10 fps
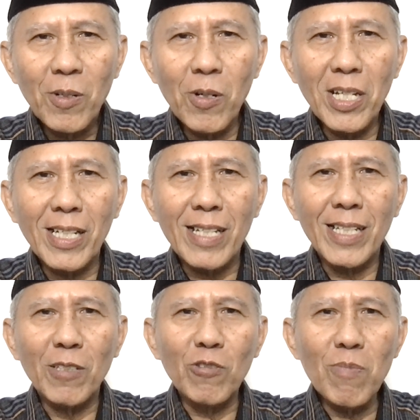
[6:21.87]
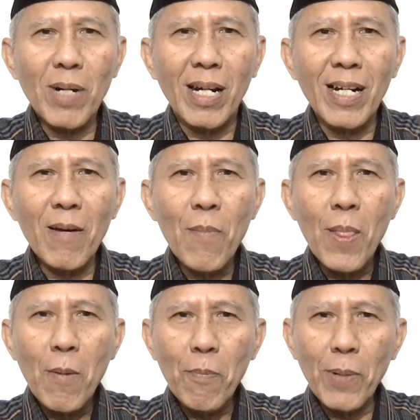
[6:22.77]
Oleh karena itu maka
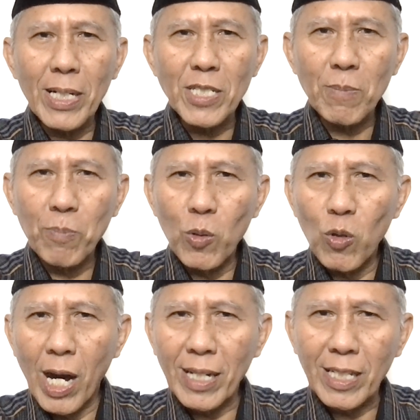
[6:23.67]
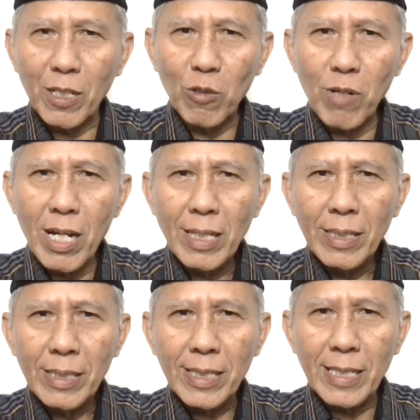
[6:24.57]
pada 10 hari kedua
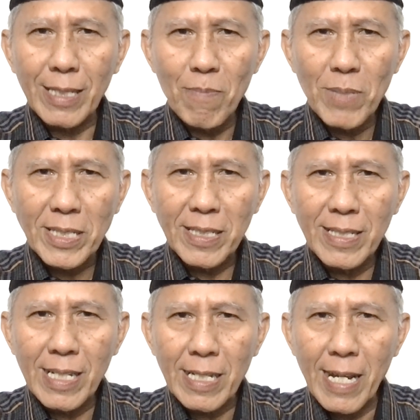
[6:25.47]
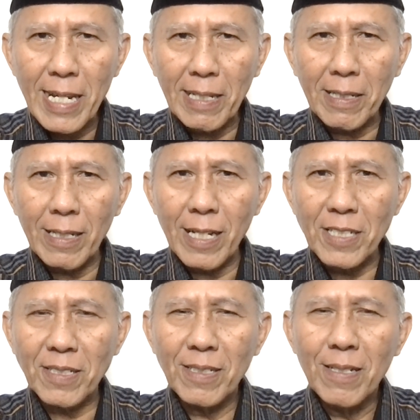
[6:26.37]
kita mestinya naik
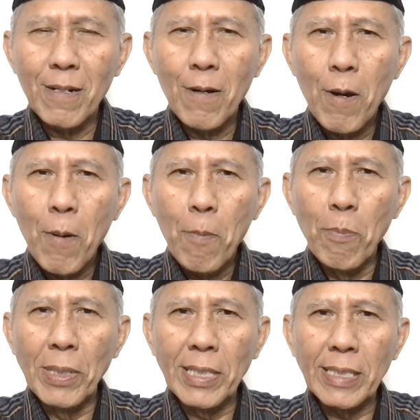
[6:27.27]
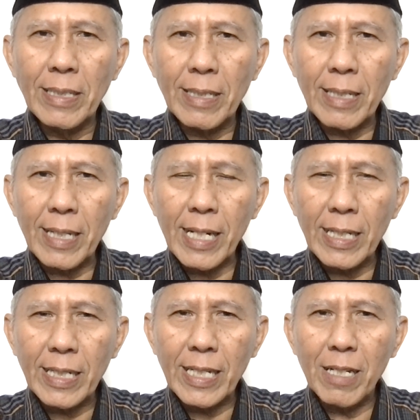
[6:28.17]
kelas
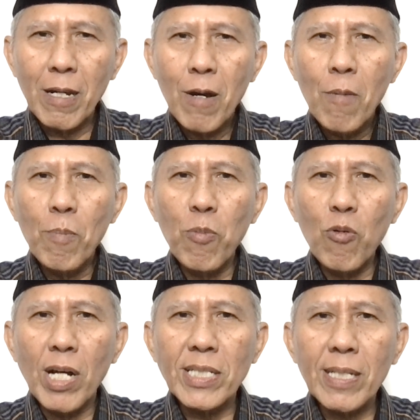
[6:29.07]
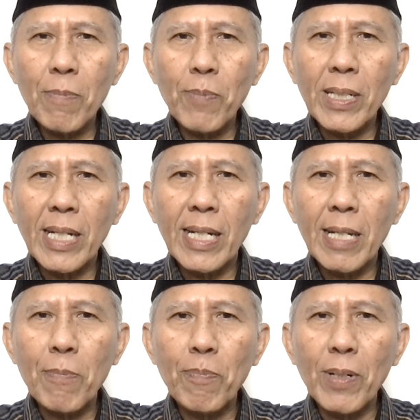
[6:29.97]
meningkatkan puasa pada
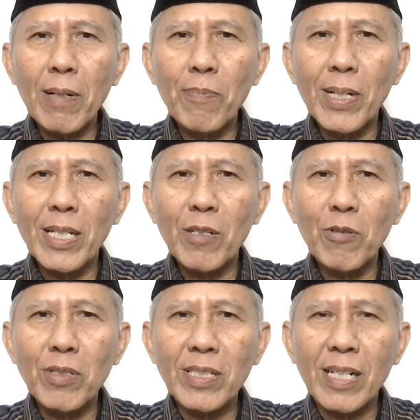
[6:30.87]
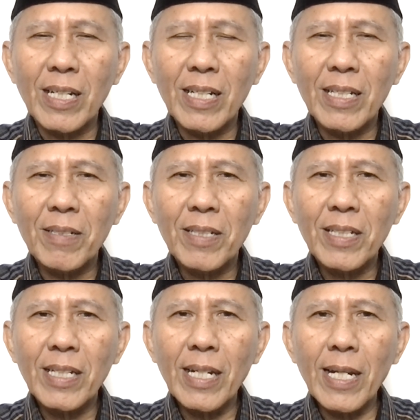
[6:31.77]
level berikutnya.
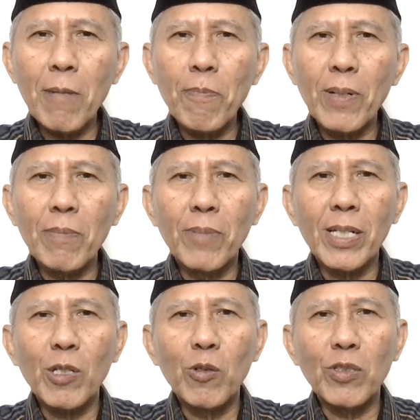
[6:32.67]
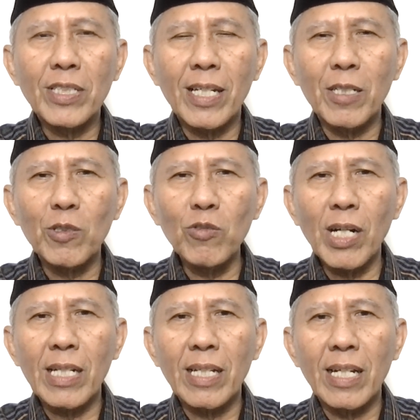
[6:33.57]
Level berikutnya
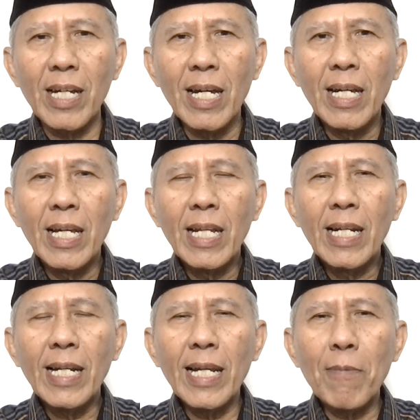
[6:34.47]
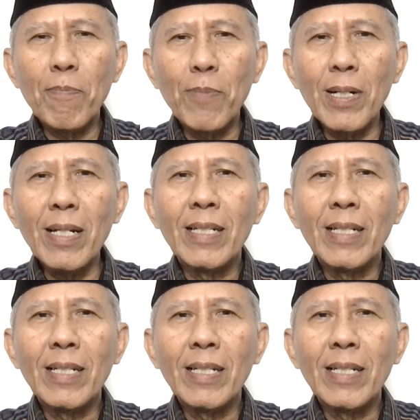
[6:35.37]
itu adalah level